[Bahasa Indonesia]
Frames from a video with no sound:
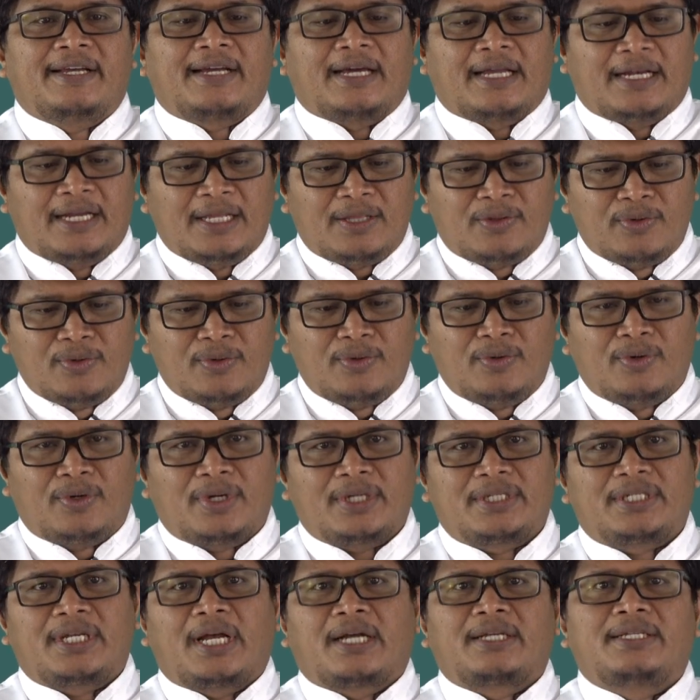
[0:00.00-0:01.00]
Karena
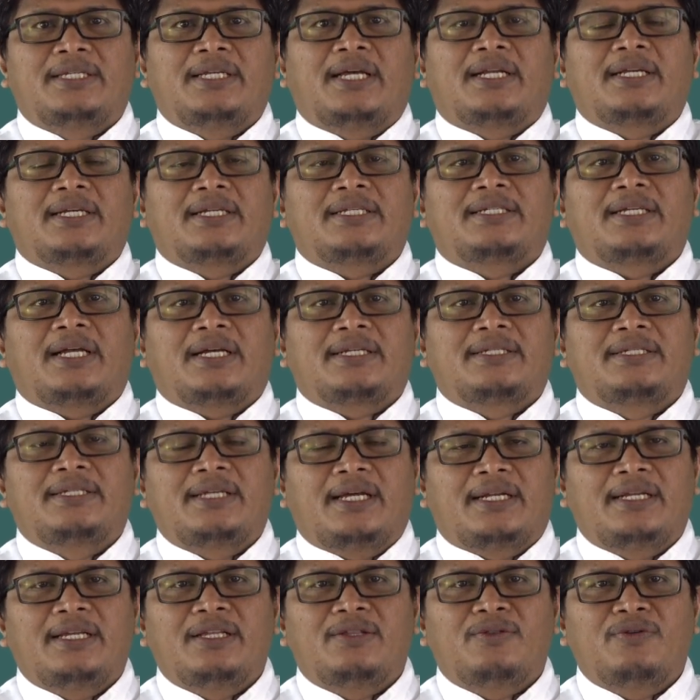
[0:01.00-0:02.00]
itu
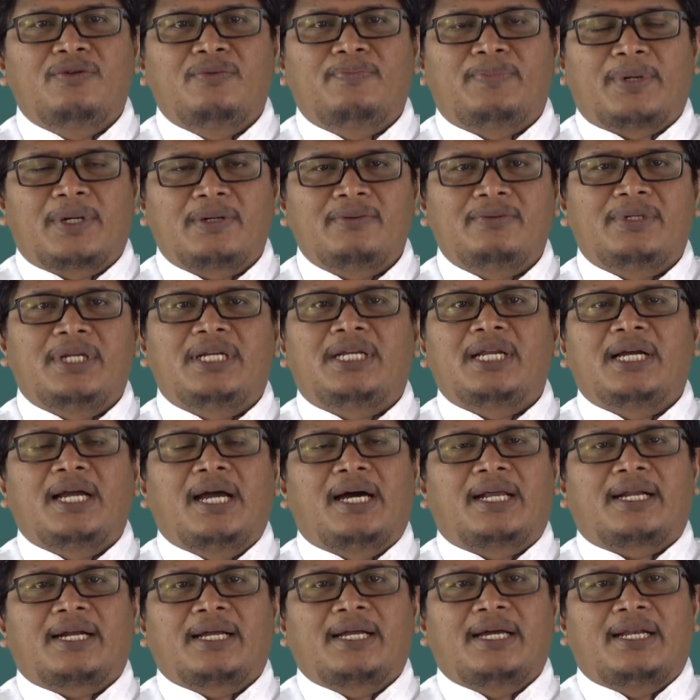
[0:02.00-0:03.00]
kesaksian-kesaksian itu perlu
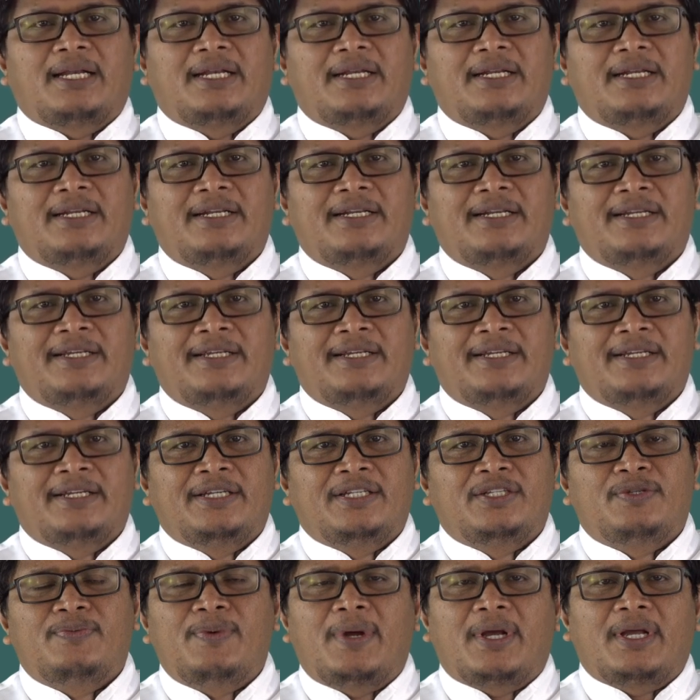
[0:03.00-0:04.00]
didengarkan
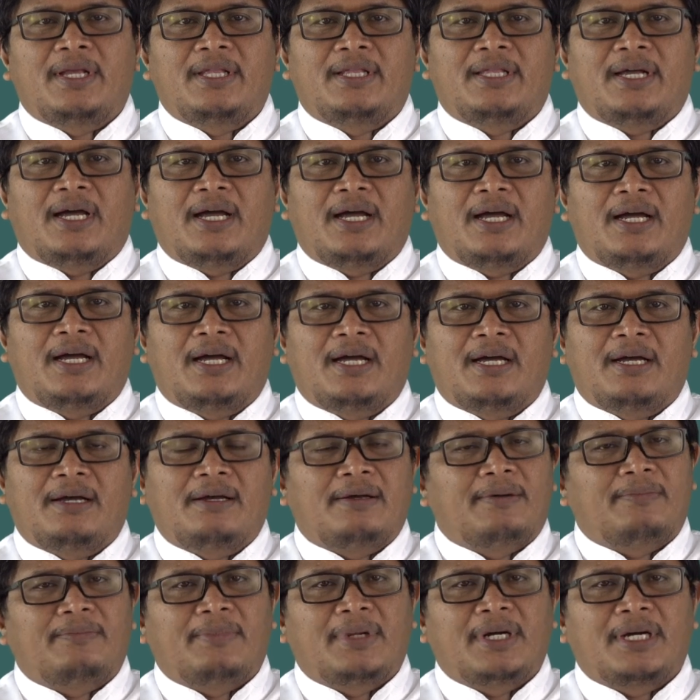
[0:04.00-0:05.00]
supaya kita
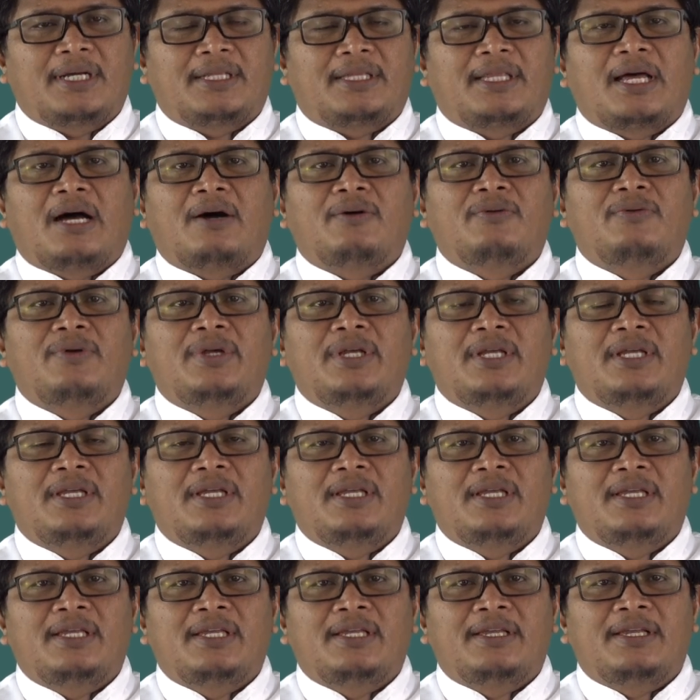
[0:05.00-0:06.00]

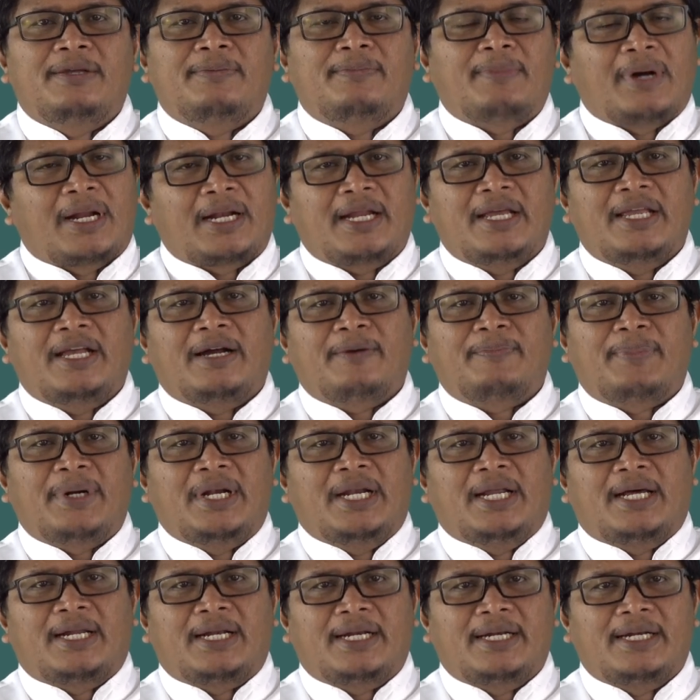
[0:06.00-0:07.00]
mengetahui mana yang
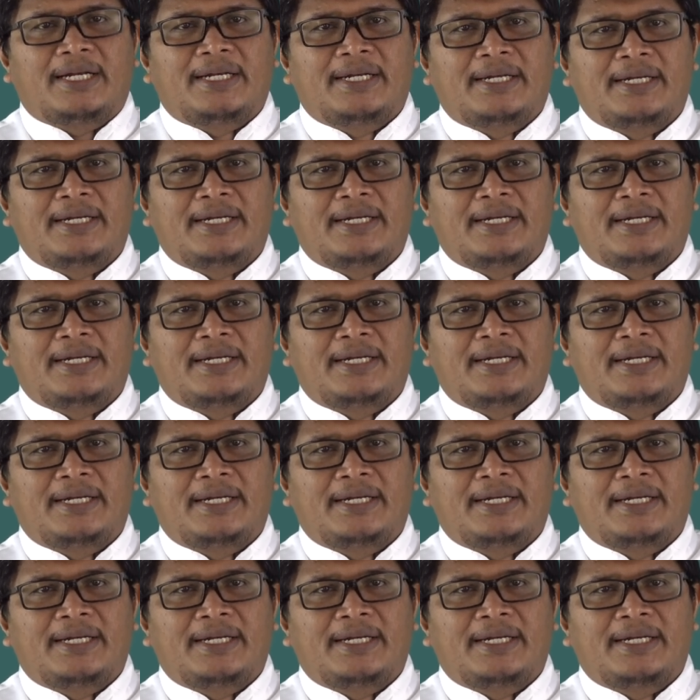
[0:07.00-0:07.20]
benar.